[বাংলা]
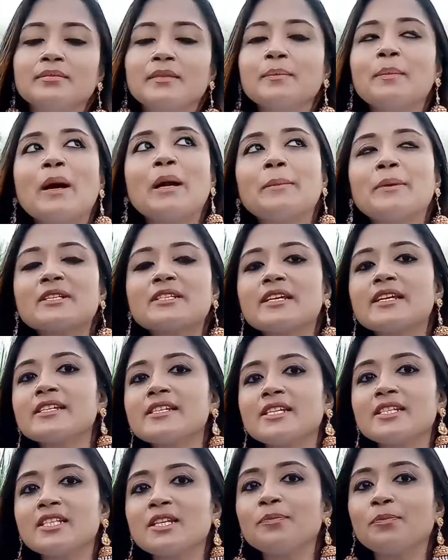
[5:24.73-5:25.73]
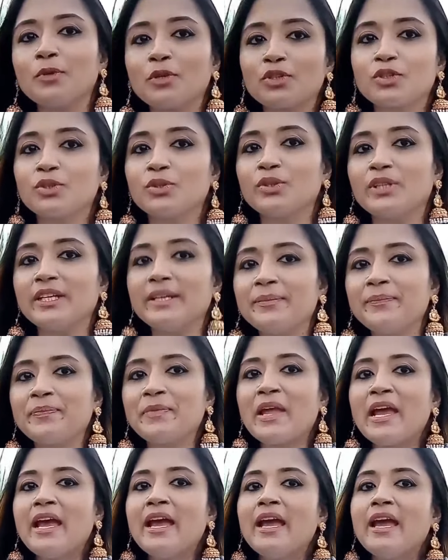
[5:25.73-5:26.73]
মার বাসায় এসেছি পরশু দিন
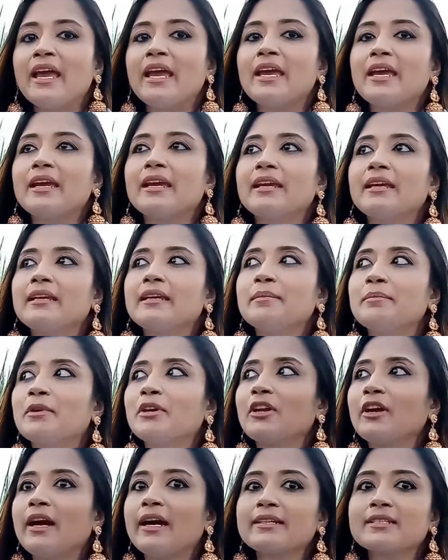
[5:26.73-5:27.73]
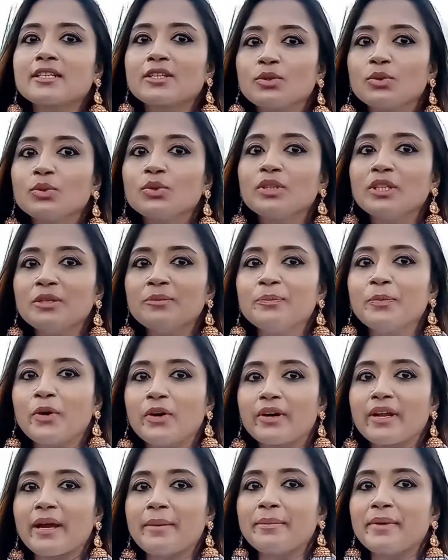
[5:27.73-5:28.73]
এই মানে আজকে দুই দিন
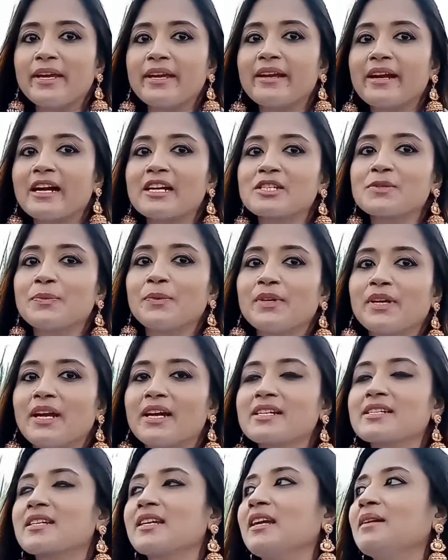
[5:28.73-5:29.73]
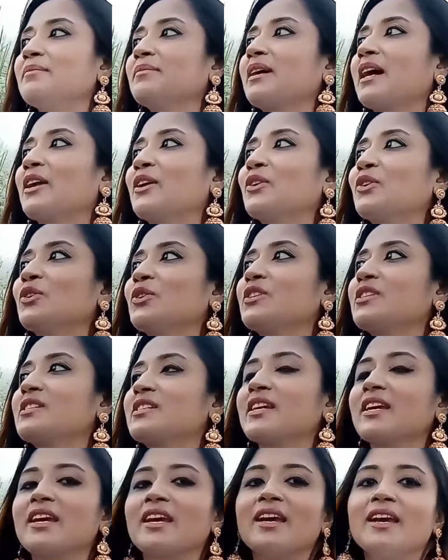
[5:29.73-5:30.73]
পরে আমি এই কাশবনে আসলাম কারণ
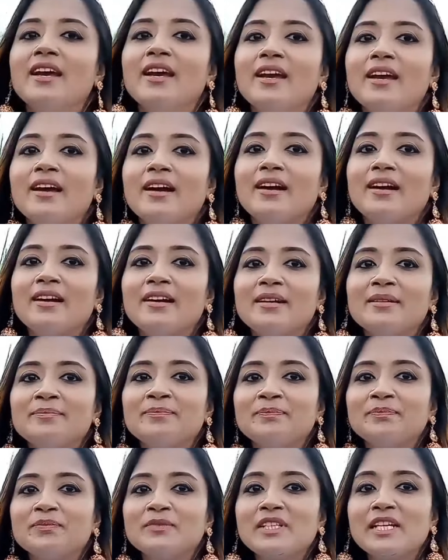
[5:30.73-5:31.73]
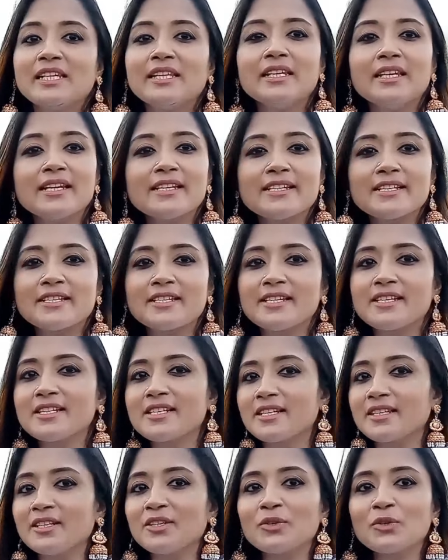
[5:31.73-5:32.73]
হচ্ছে যেদিন এসেছি
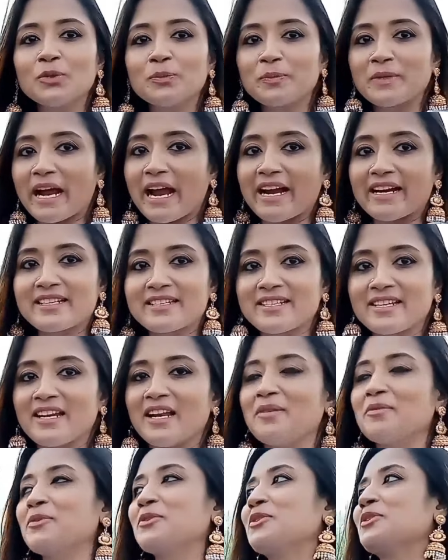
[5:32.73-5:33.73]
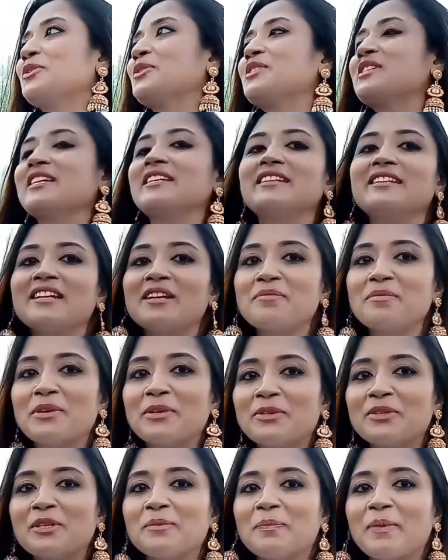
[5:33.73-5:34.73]
সেদিন খুব টায়ার্ড ছিলাম ওই জন্য সেদিন আর বের
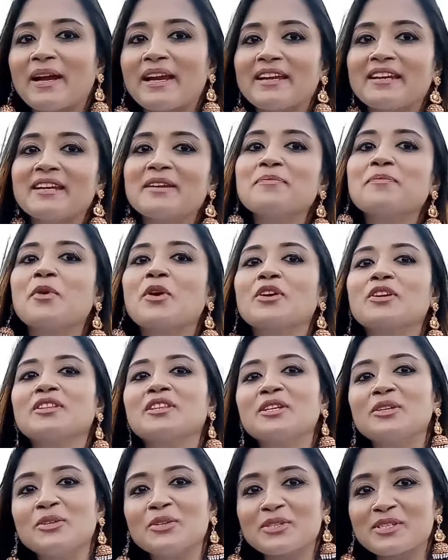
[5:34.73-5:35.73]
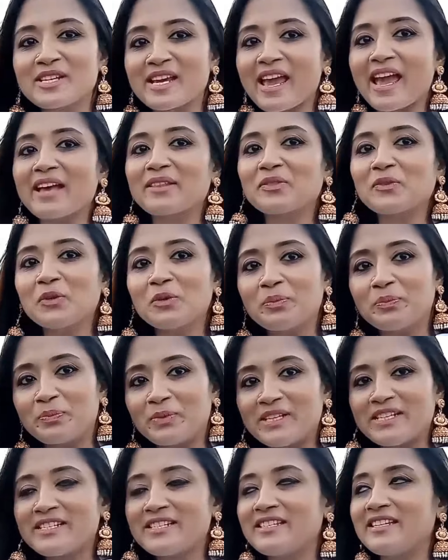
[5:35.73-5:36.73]
হতে পারিনি পরের দিন হচ্ছে এত
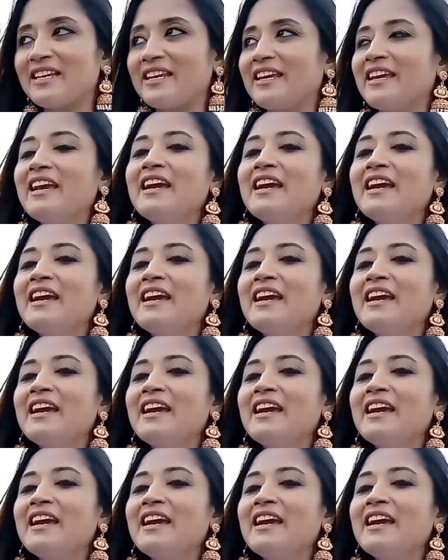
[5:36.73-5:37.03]
বৃষ্টি